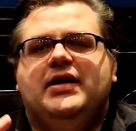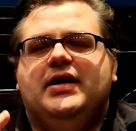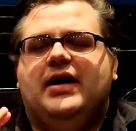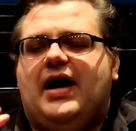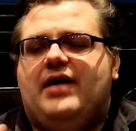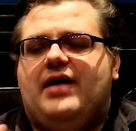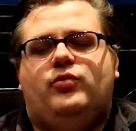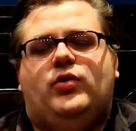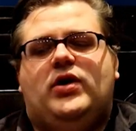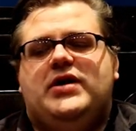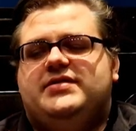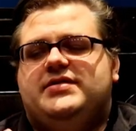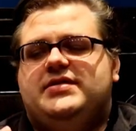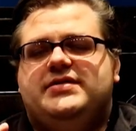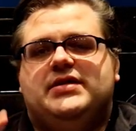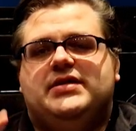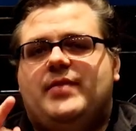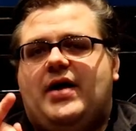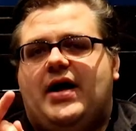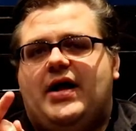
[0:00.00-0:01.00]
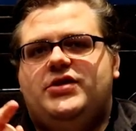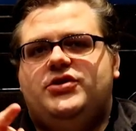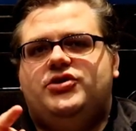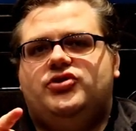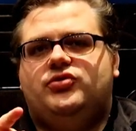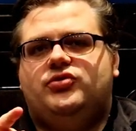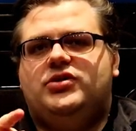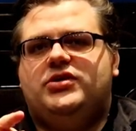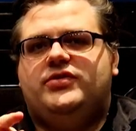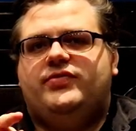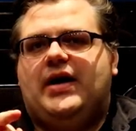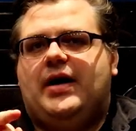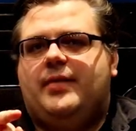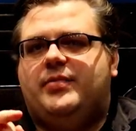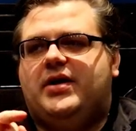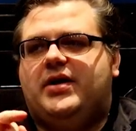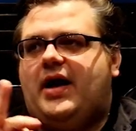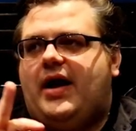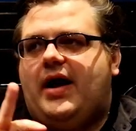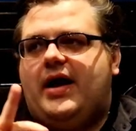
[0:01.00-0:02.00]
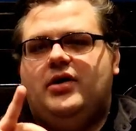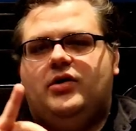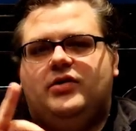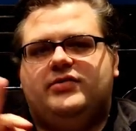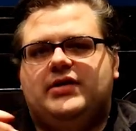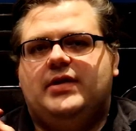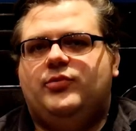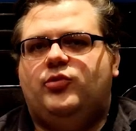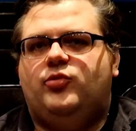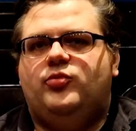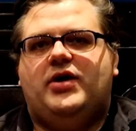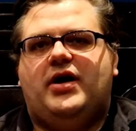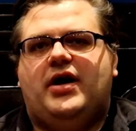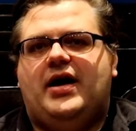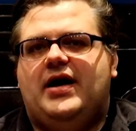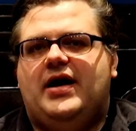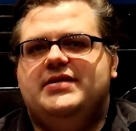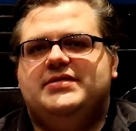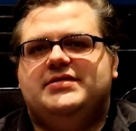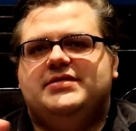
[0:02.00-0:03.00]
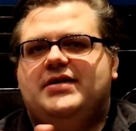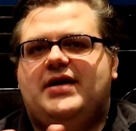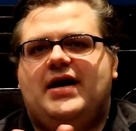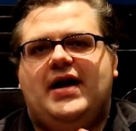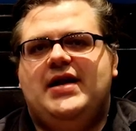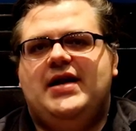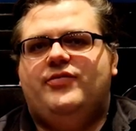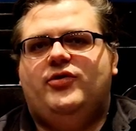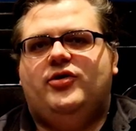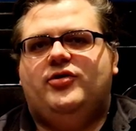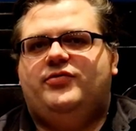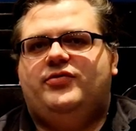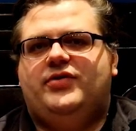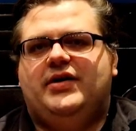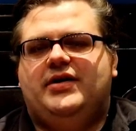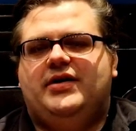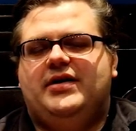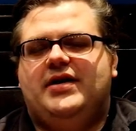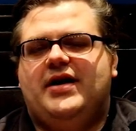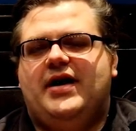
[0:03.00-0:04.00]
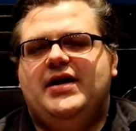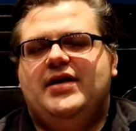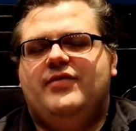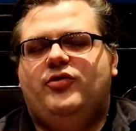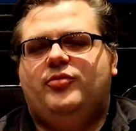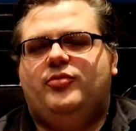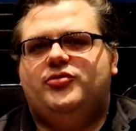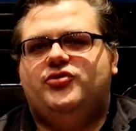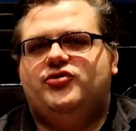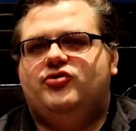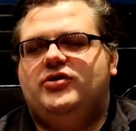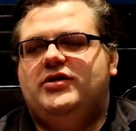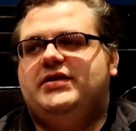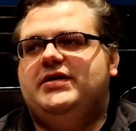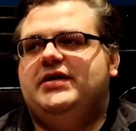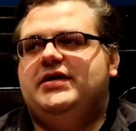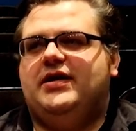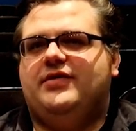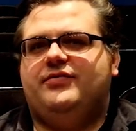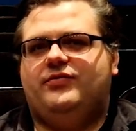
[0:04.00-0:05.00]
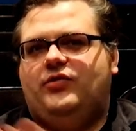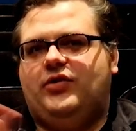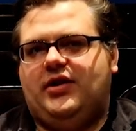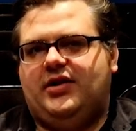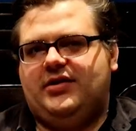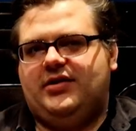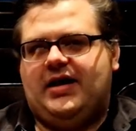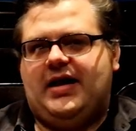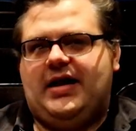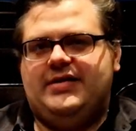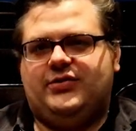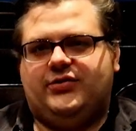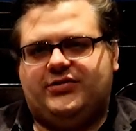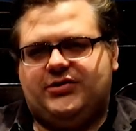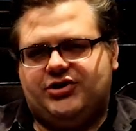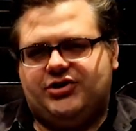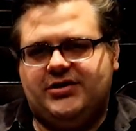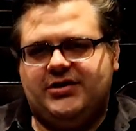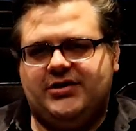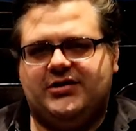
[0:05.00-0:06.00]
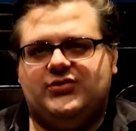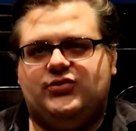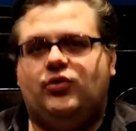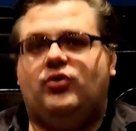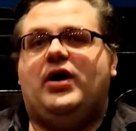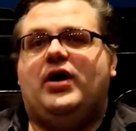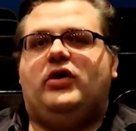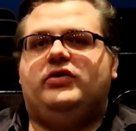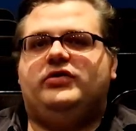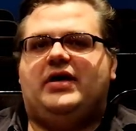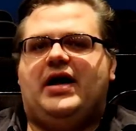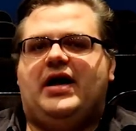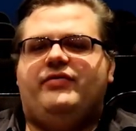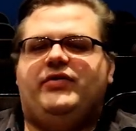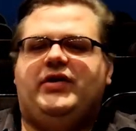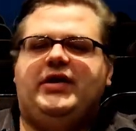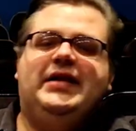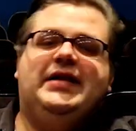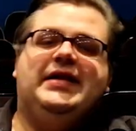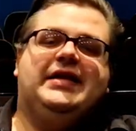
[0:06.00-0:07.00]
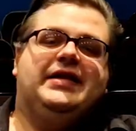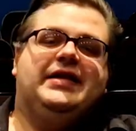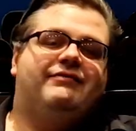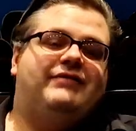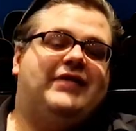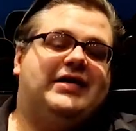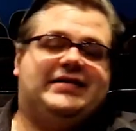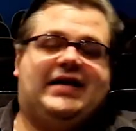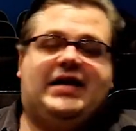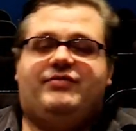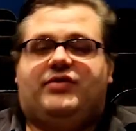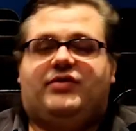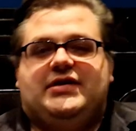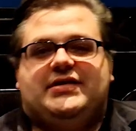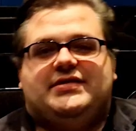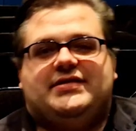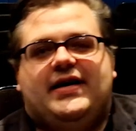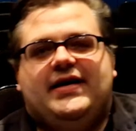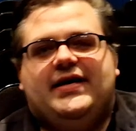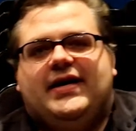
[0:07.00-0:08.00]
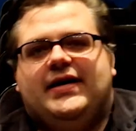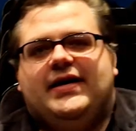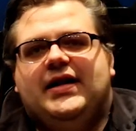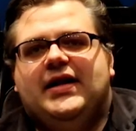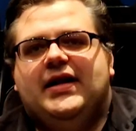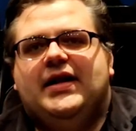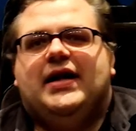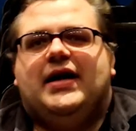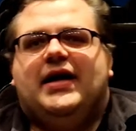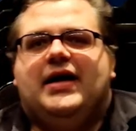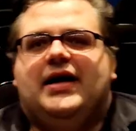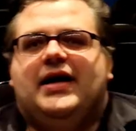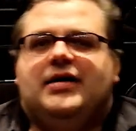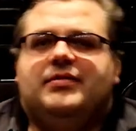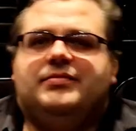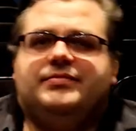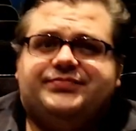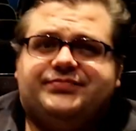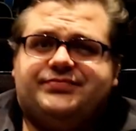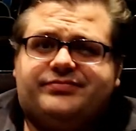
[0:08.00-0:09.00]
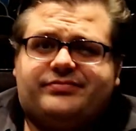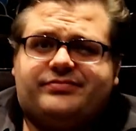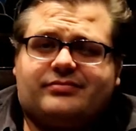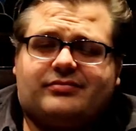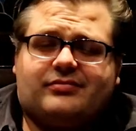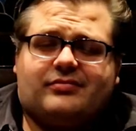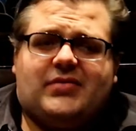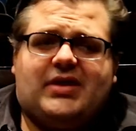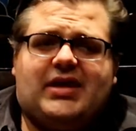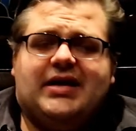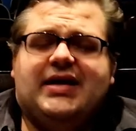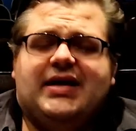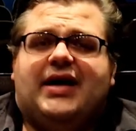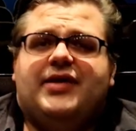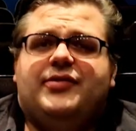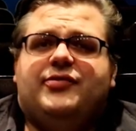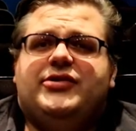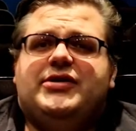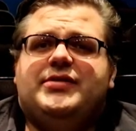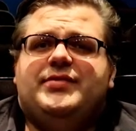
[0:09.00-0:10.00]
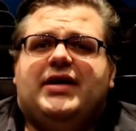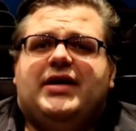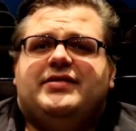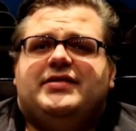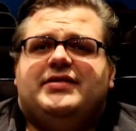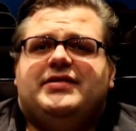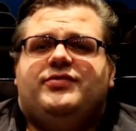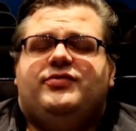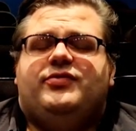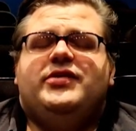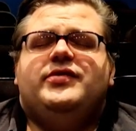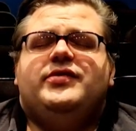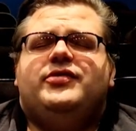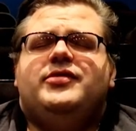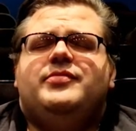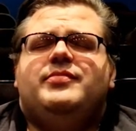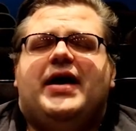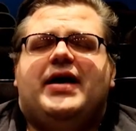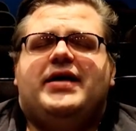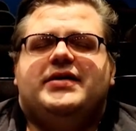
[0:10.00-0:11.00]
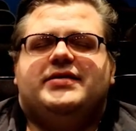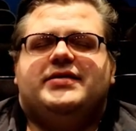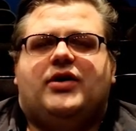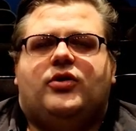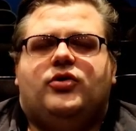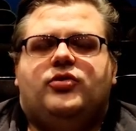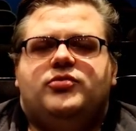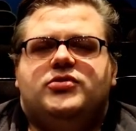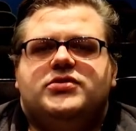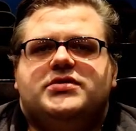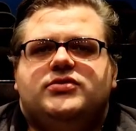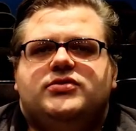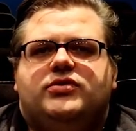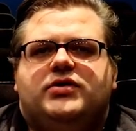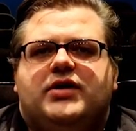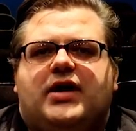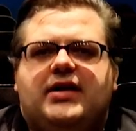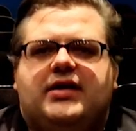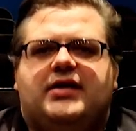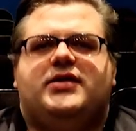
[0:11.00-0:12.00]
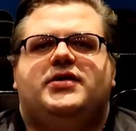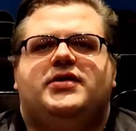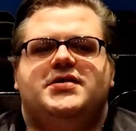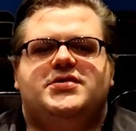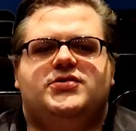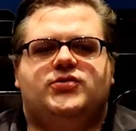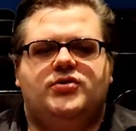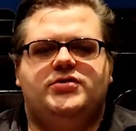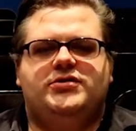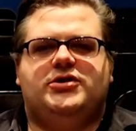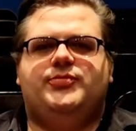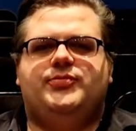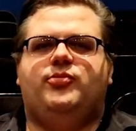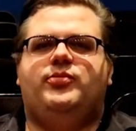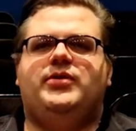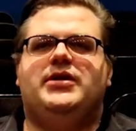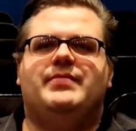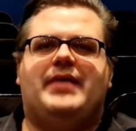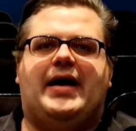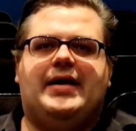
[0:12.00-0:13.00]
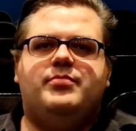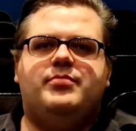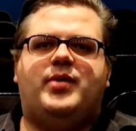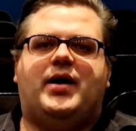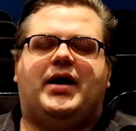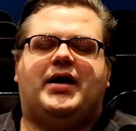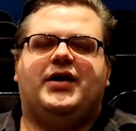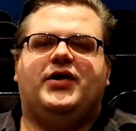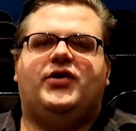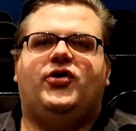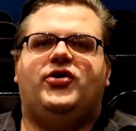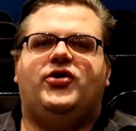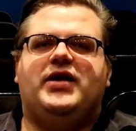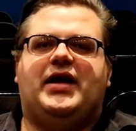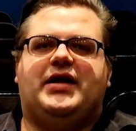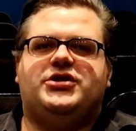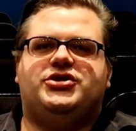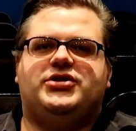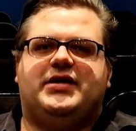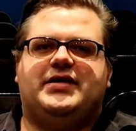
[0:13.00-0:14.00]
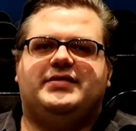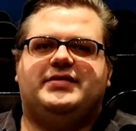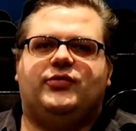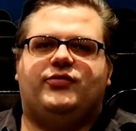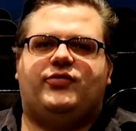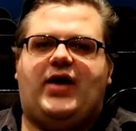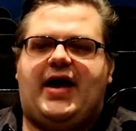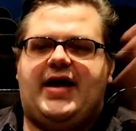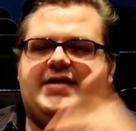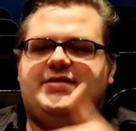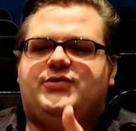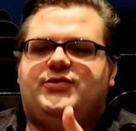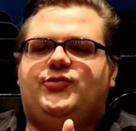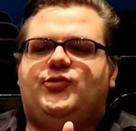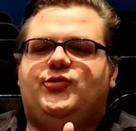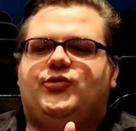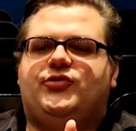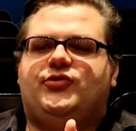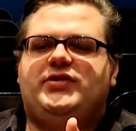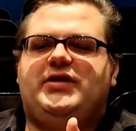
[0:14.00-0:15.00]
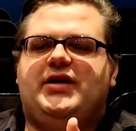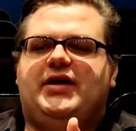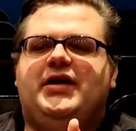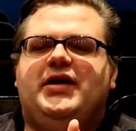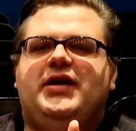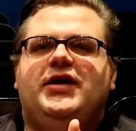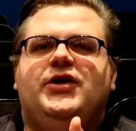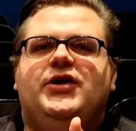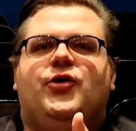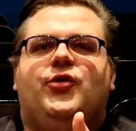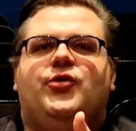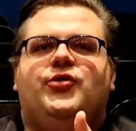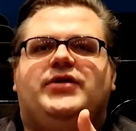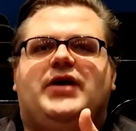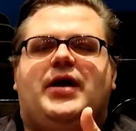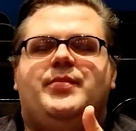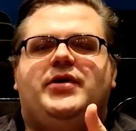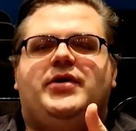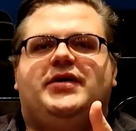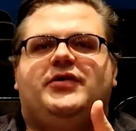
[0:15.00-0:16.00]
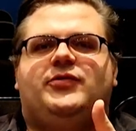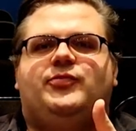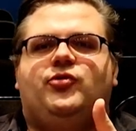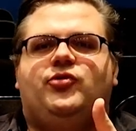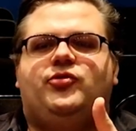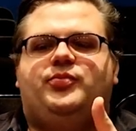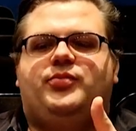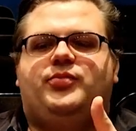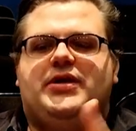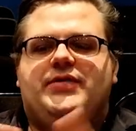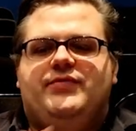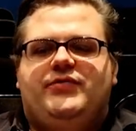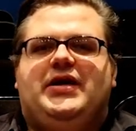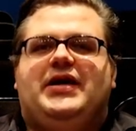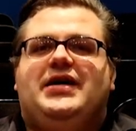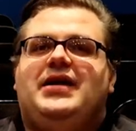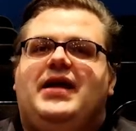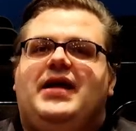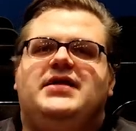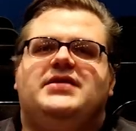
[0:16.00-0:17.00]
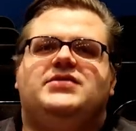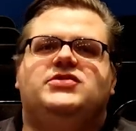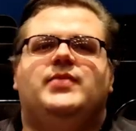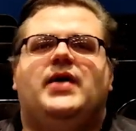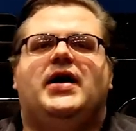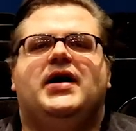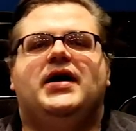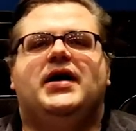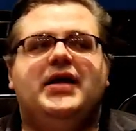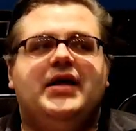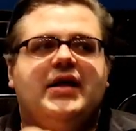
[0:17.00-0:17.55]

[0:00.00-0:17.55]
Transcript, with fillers: Harvey Weinstein ist am allen schuld, wir haben keinen aus Umkreis, keiner wird, keiner wird beschuldigt, jeder wird halt aus der Schlinge gezogen, außer Harvey, was einfach nicht sein kann. Ähm, ja, ein Film, der sich viel, viel mehr hätte trauen müssen und ein, das größere Problem anpacken können, anstatt es auf einen zu fokussieren und damit das Problem wieder kleiner zu machen.